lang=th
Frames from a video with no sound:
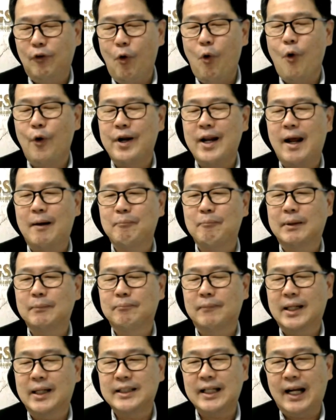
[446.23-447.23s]
ล์เนี่ย
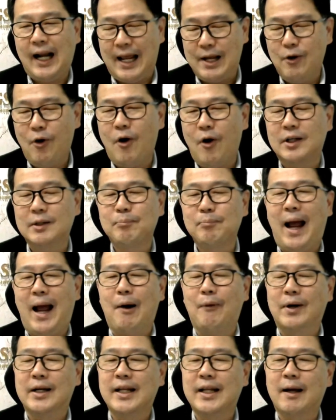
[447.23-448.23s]
มันจะไหลออกหรือเปล่า
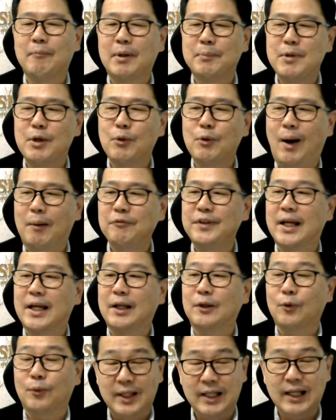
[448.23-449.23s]
เนี่ยมันมีความเสี่ยง
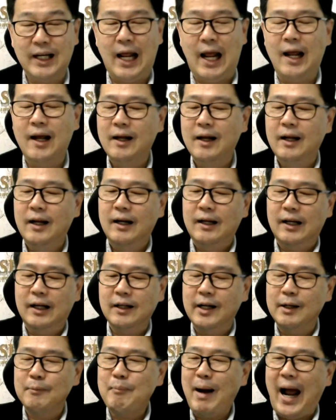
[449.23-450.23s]
ตรงนี้นะแล้ว
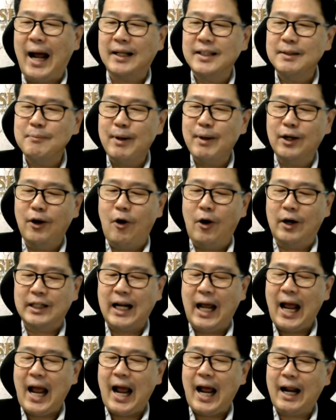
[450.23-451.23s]
เงินบาทมันอ่อน
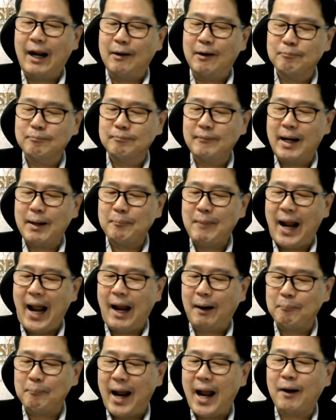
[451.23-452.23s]
ค่ามากมาก
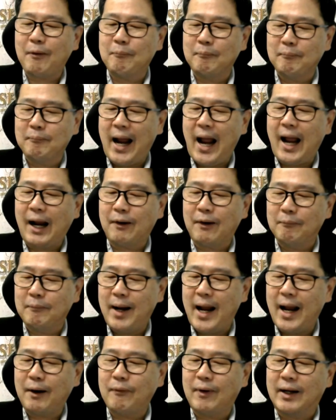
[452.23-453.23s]
มากมาก
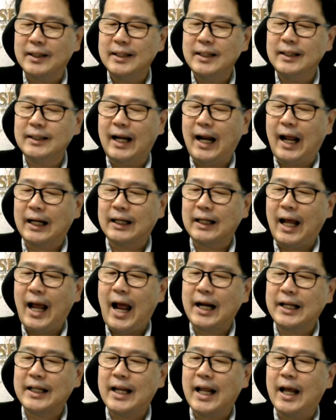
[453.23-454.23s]
มากกว่าที่ตลาดคา
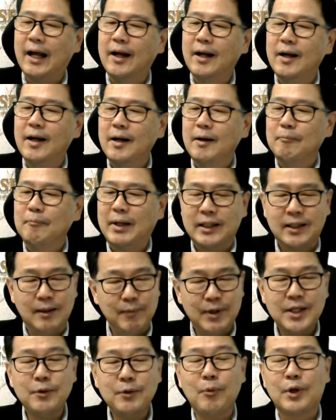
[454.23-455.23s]
ดเนี่ยมันก็
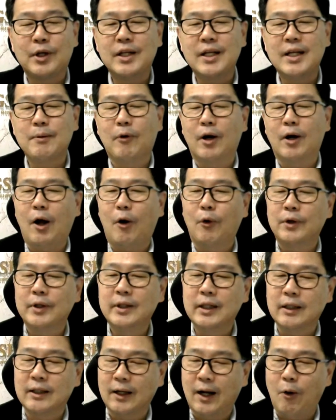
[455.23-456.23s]
ไม่ผลดีเพราะเราห
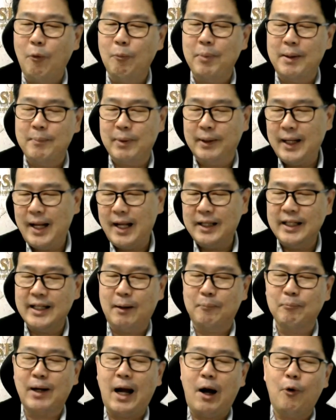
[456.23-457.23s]
นึ่งเราเป็นประเทศที่
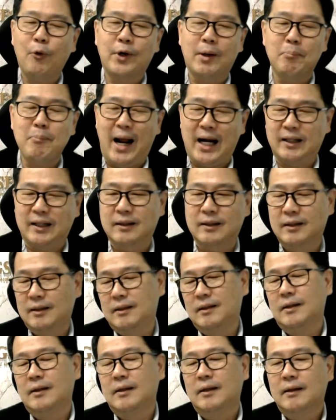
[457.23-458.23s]
นำเข้าน้ำมัน
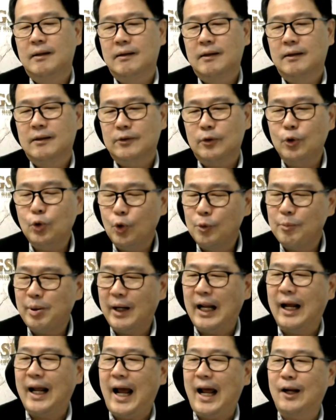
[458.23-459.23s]
ต้นทุนพลั
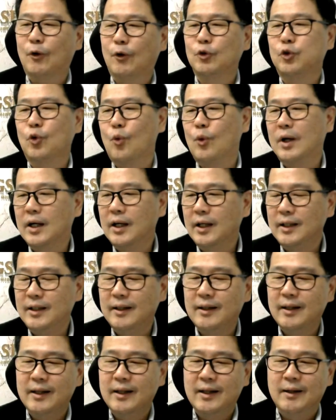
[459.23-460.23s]
งงานเราสูงขึ้น
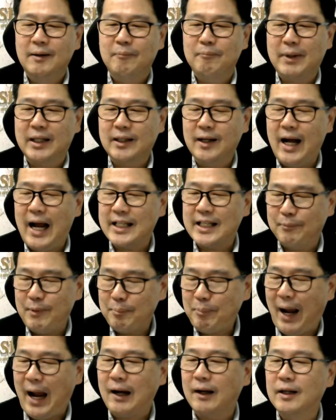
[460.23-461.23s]
มันก็อาจจะไป
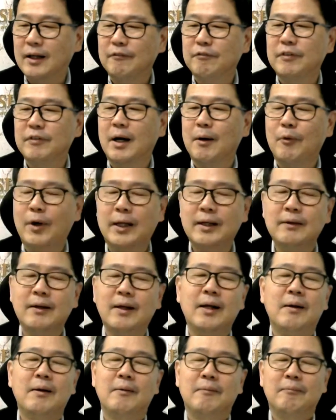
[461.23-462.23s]
ผลักเงินเฟ้อว่า
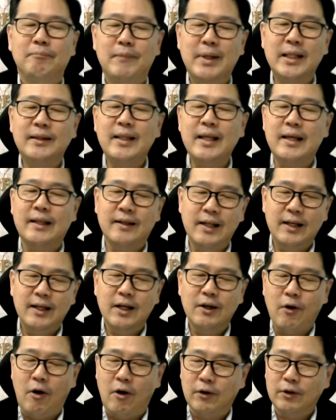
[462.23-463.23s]
มิติในเรื่อ
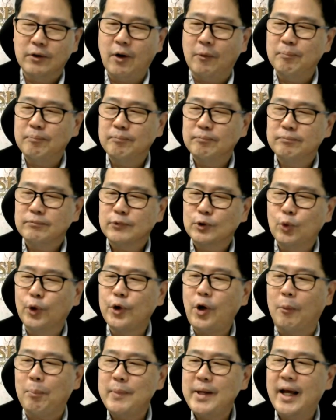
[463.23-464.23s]
งของดอกตัว
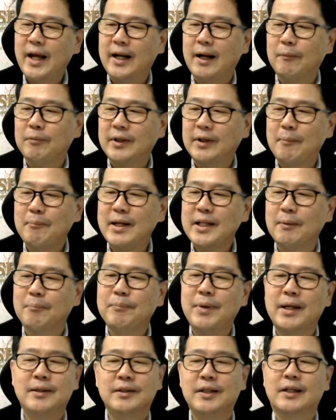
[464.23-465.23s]
ดอกเบี้ยเนี่ยถ้าไม่ยัง
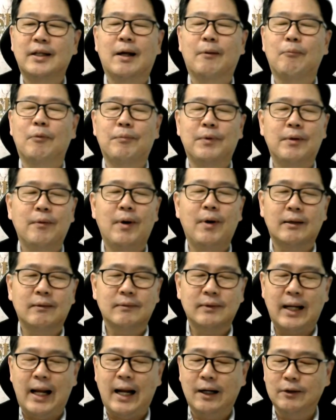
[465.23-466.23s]
เป็นจริงเนี่ยนี่ว่า
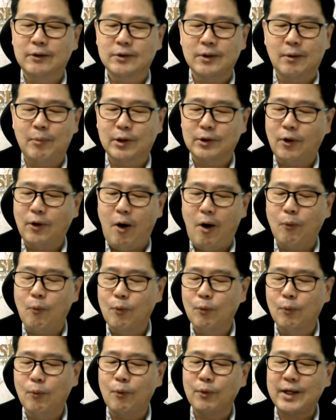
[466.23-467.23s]
ทางธปท
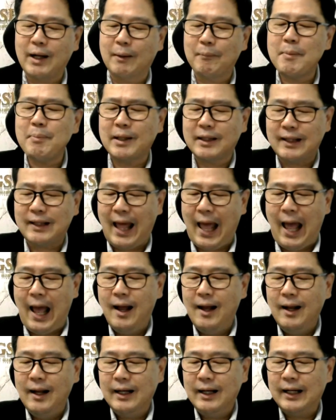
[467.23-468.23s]
คงยังไม่เป็นแตก
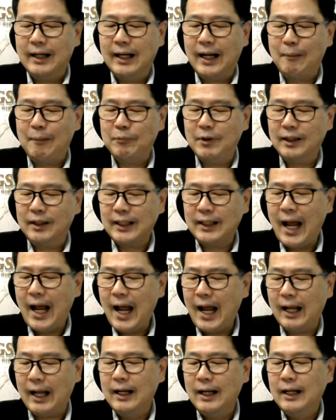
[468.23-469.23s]
นะครับแล้วถ้า
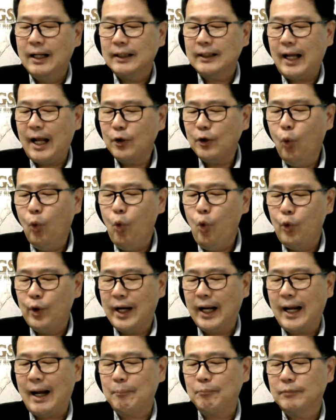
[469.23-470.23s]
ถ้าดู
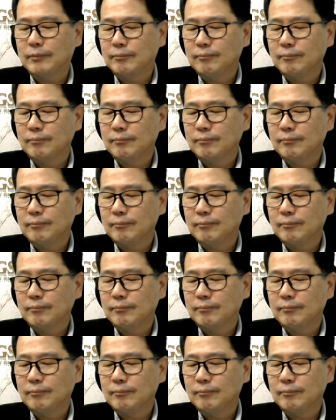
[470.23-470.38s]
นะครับ